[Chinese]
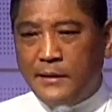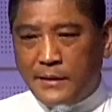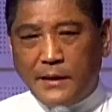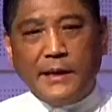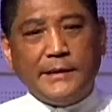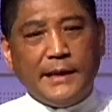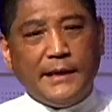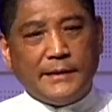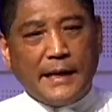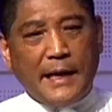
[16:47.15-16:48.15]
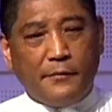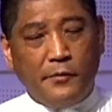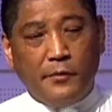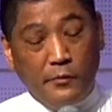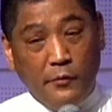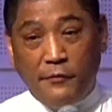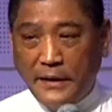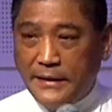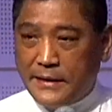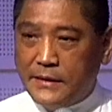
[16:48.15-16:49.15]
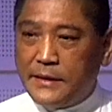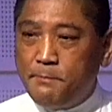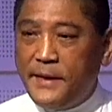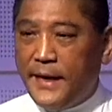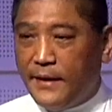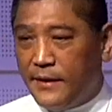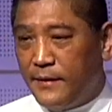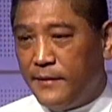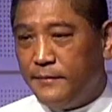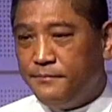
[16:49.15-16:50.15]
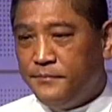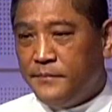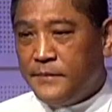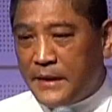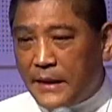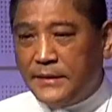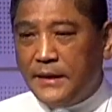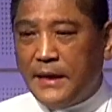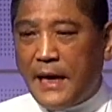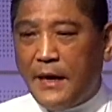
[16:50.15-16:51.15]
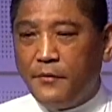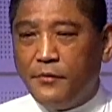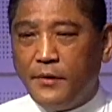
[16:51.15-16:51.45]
哥哥真的是爱我。我发现哥哥变了，他真的爱我。